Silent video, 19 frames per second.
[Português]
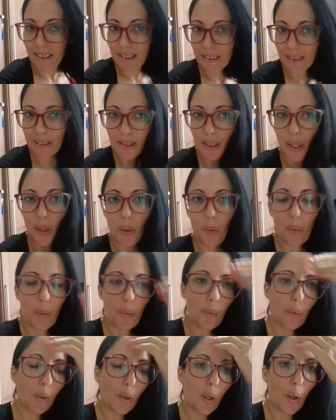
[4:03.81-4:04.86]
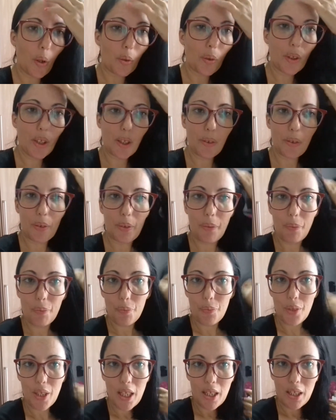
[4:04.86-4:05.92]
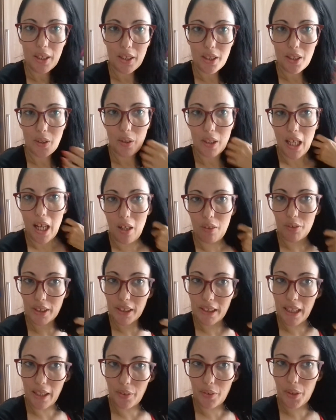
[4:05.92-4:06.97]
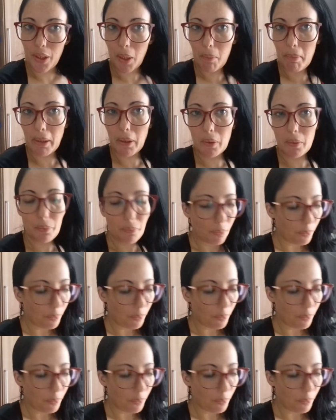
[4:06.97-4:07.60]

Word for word: e não logo que eu, que eu lavo e seco o cabelo.